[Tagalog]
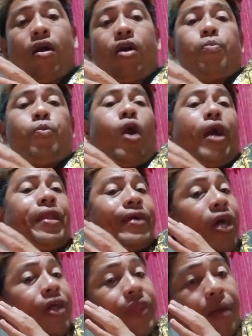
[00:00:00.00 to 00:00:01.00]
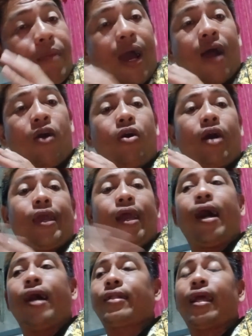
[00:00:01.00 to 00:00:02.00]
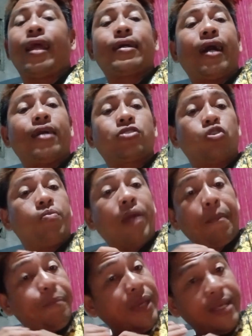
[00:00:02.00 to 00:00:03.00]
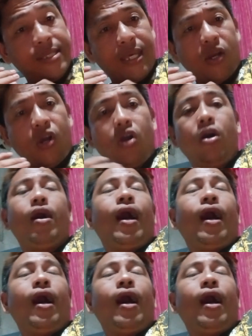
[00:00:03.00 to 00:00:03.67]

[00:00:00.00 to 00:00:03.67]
ako po ay nagtatrabaho kaya talagang sobrang busy ko